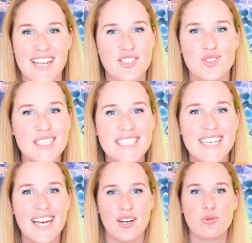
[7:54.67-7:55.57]

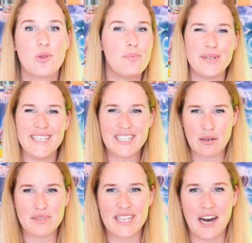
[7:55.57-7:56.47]
États-Unis ou de pays
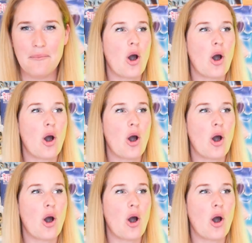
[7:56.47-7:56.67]
comme ça,